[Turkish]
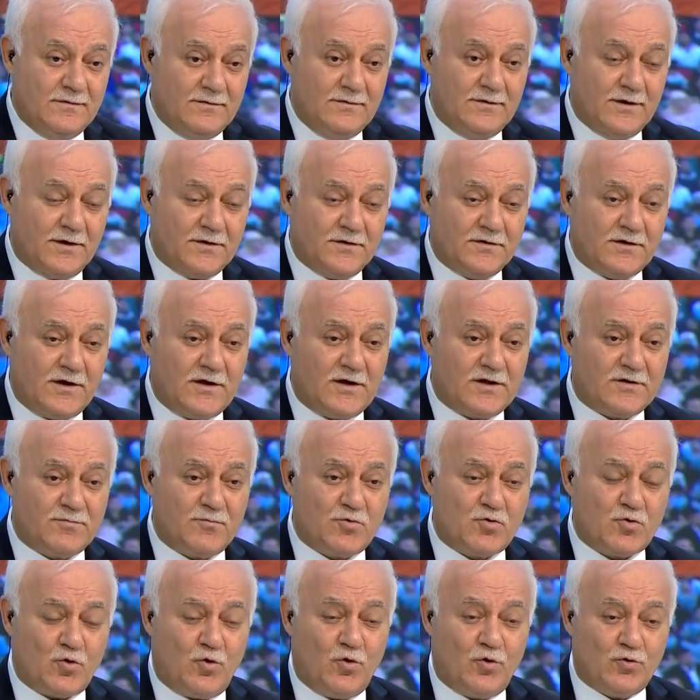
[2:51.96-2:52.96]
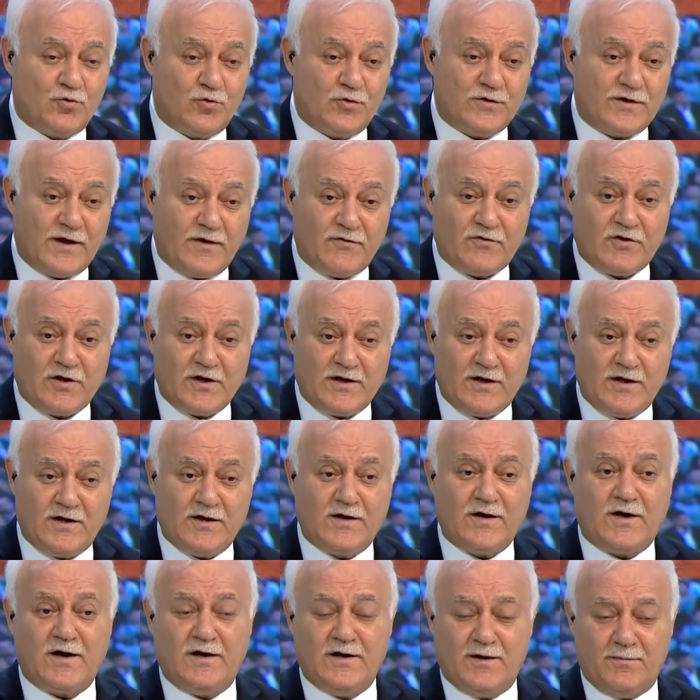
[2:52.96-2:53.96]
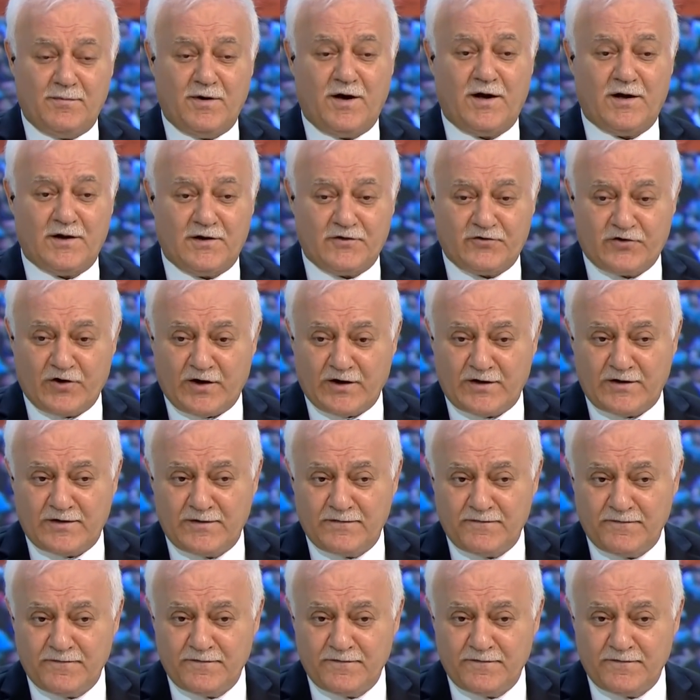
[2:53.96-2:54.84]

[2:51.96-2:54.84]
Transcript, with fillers: yanında yazmış olduğu defteri kalemi alacak.